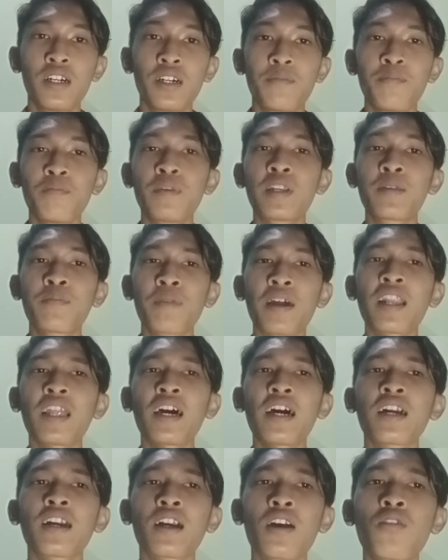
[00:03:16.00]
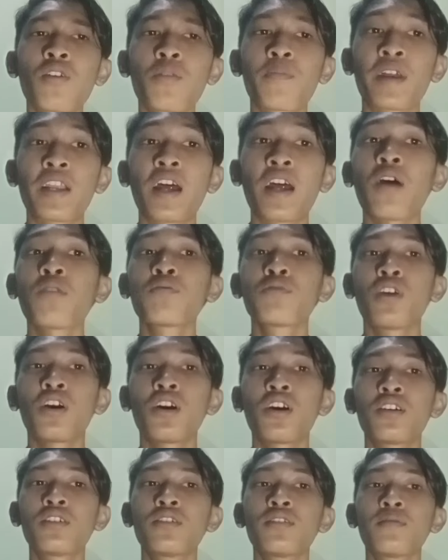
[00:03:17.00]
berimanlah engkau kepada
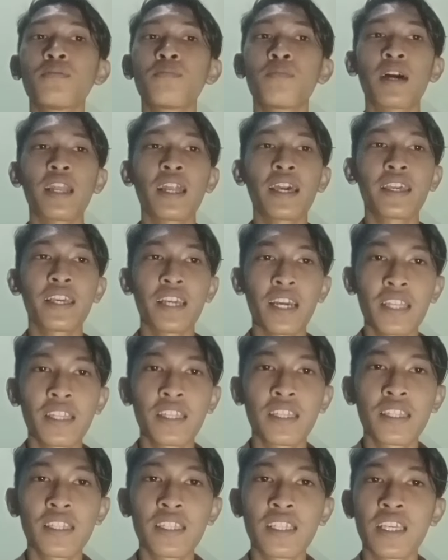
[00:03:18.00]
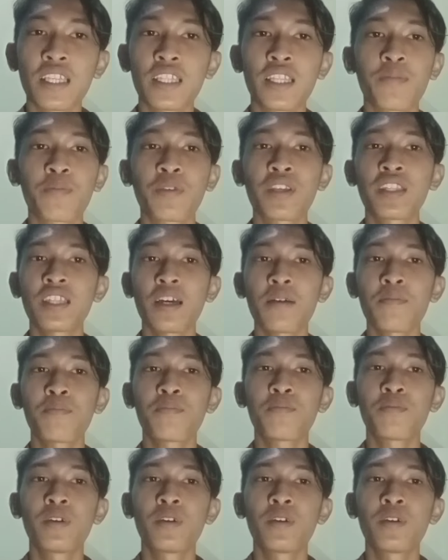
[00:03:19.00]
Allah malaikat kitab-kitab